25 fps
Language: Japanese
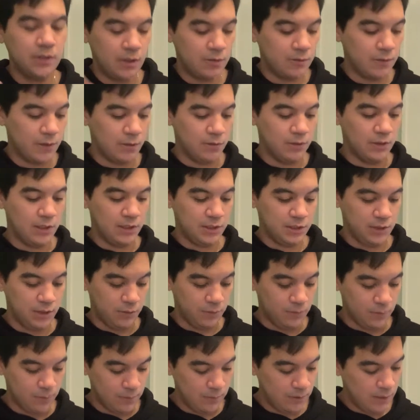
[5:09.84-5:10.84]
うなオーラを出して
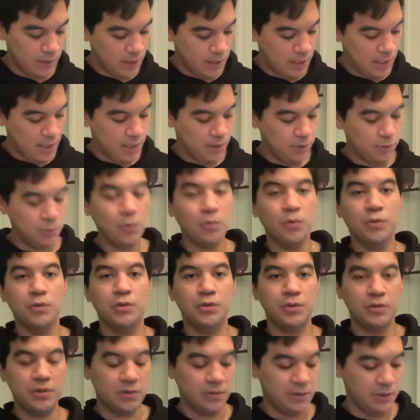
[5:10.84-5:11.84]
こう、登
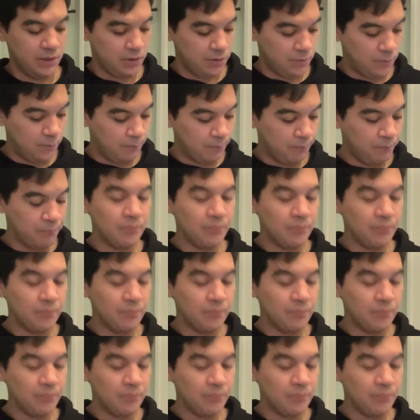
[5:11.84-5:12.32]
場するんですよ。